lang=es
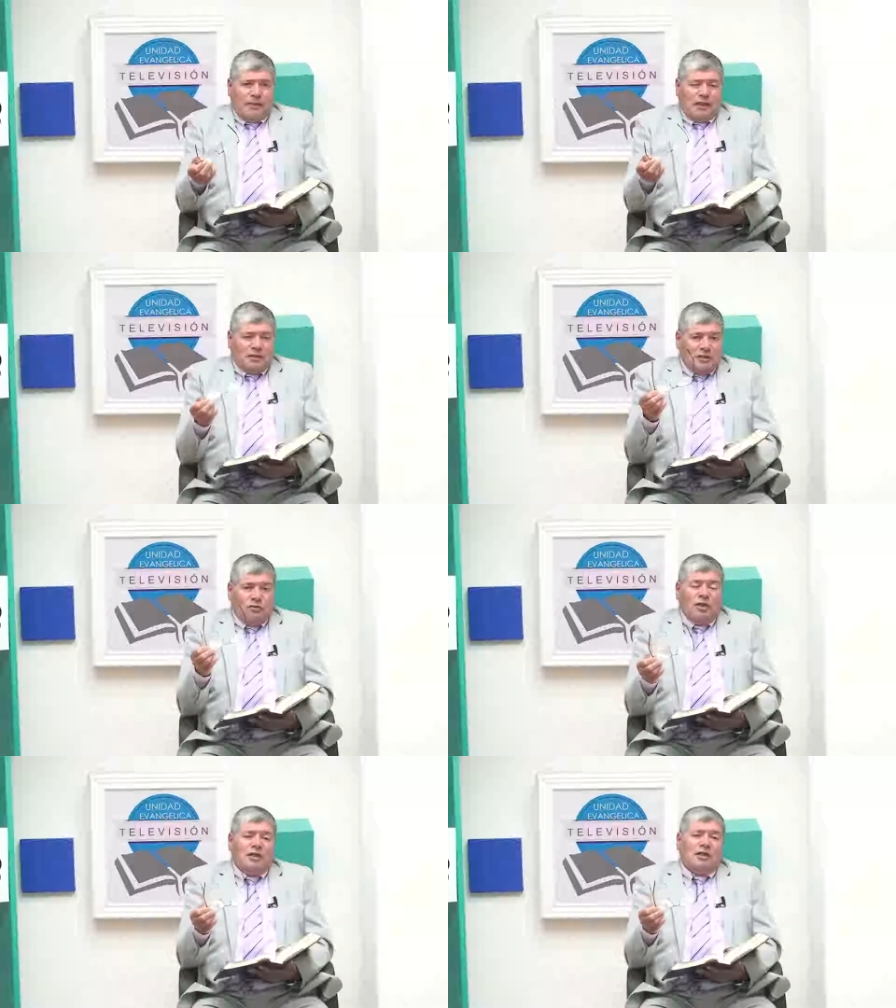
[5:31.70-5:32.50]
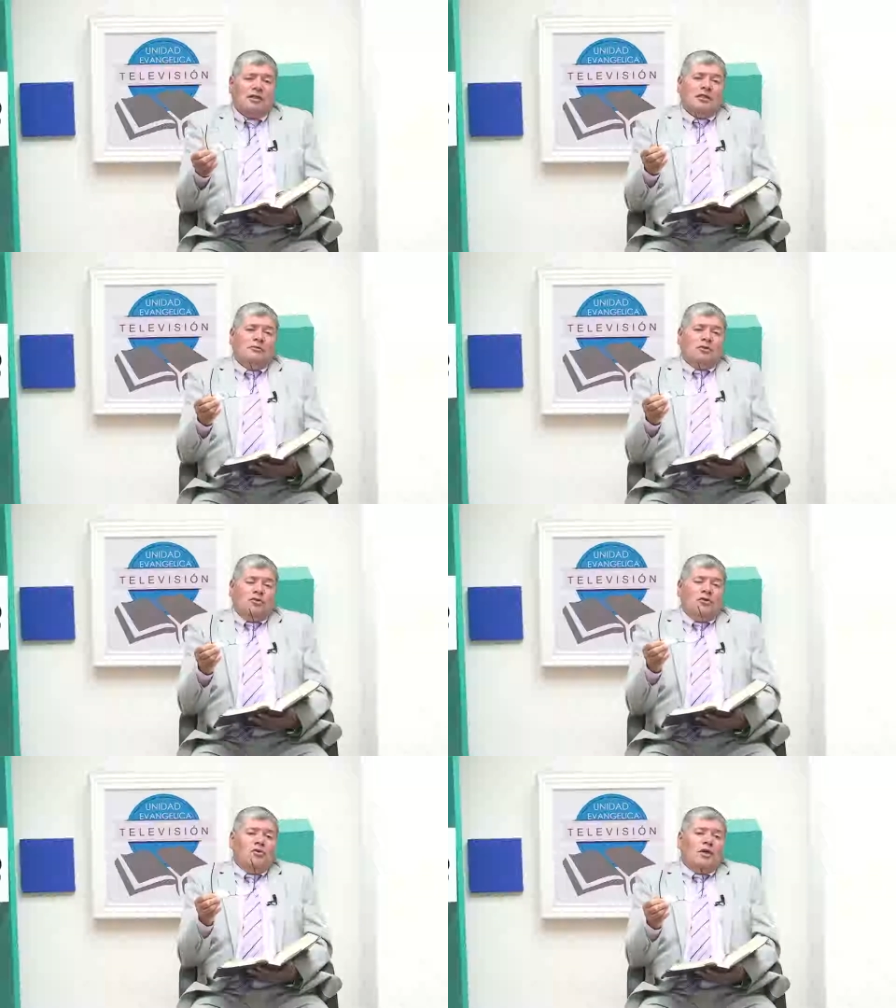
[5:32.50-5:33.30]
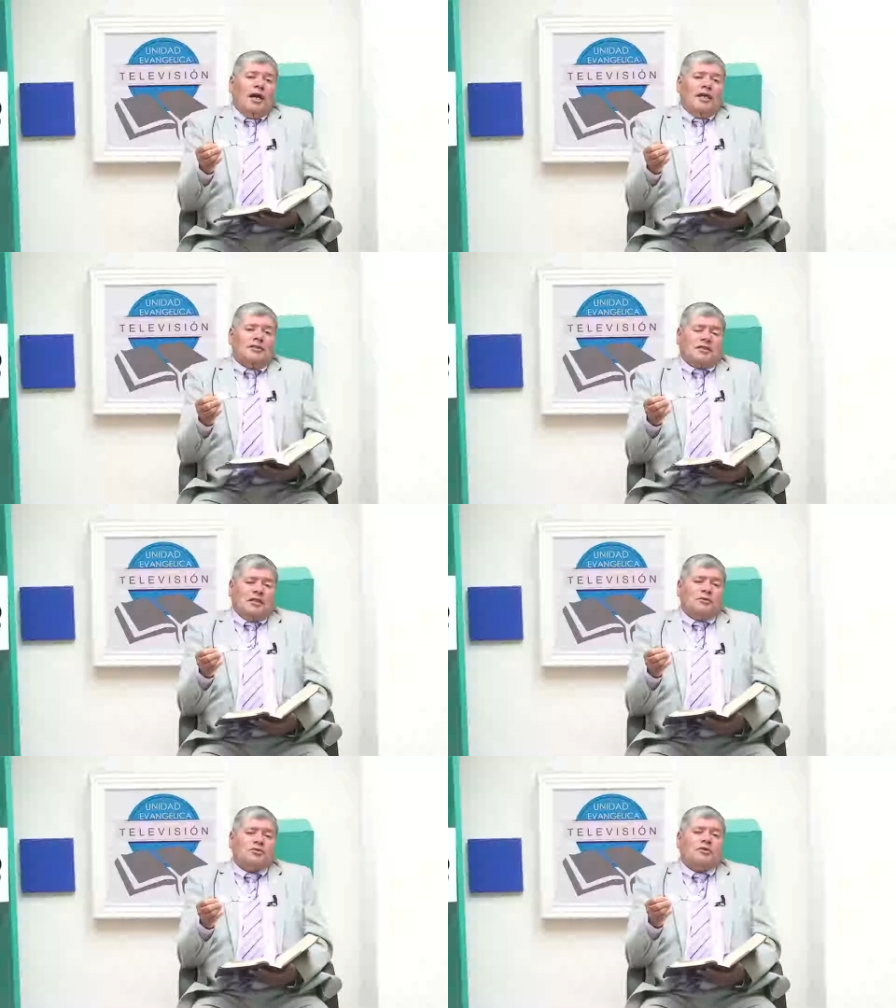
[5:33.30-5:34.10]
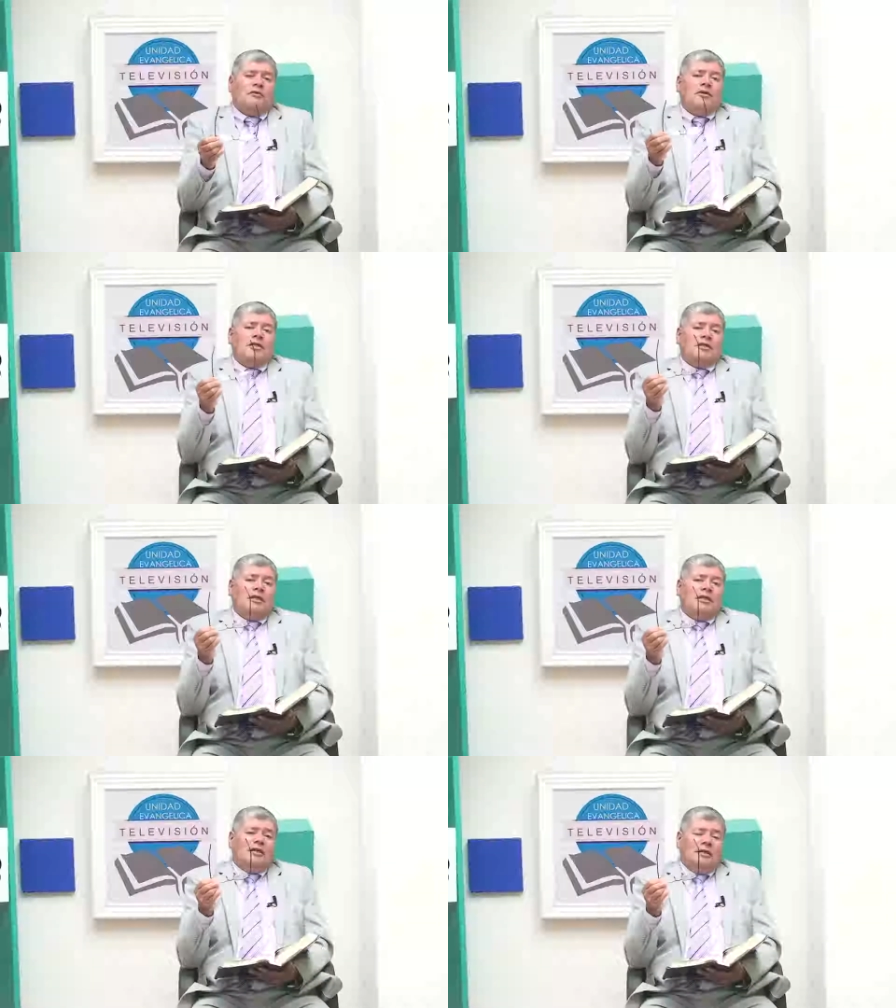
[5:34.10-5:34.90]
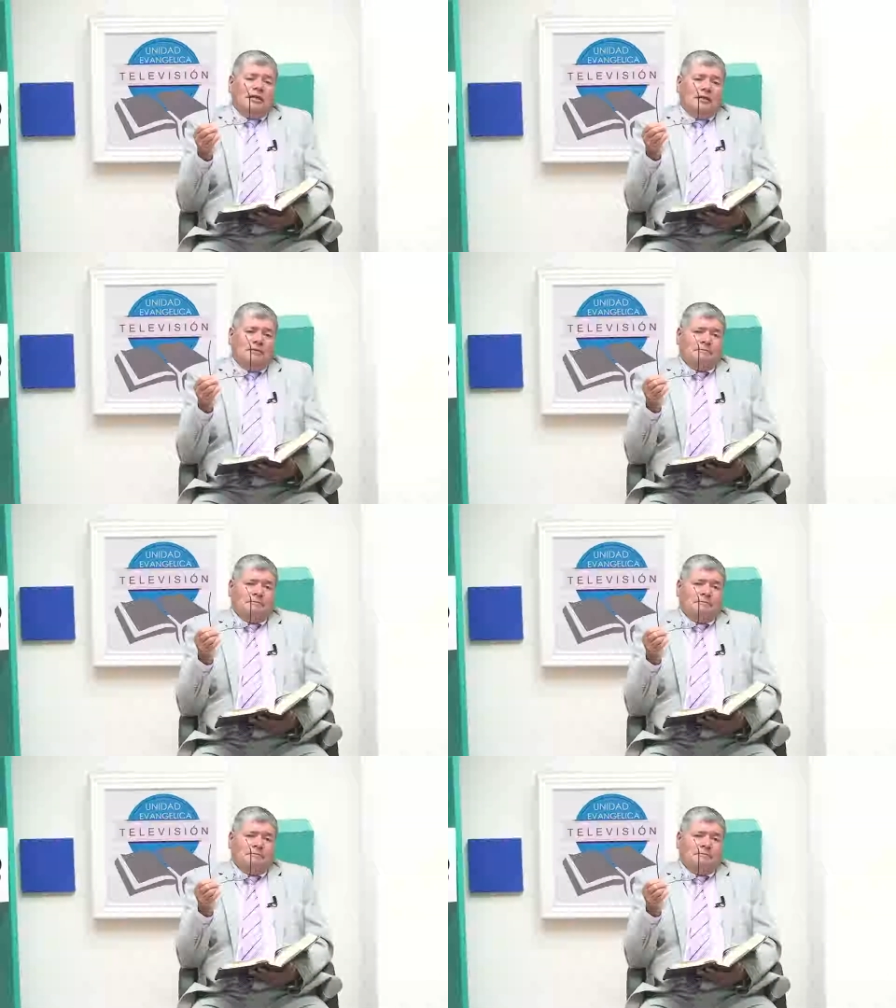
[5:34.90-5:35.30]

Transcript: Recuerde que tenemos dos lugares, tenemos una vida eterna